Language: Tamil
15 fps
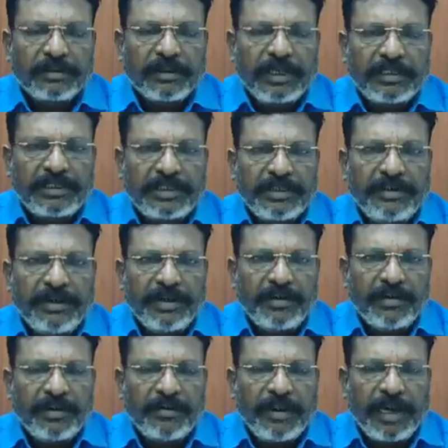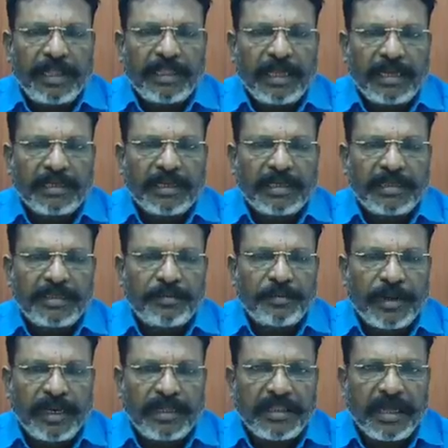கட்சி வேலைதான் கட்சி
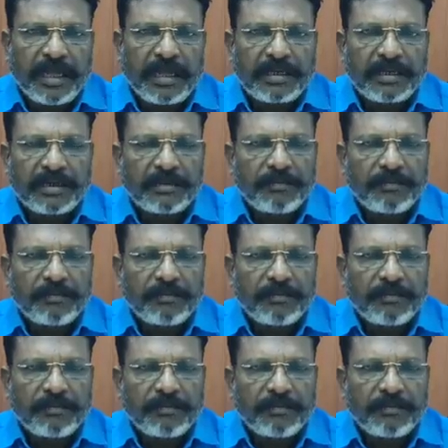பணிதான்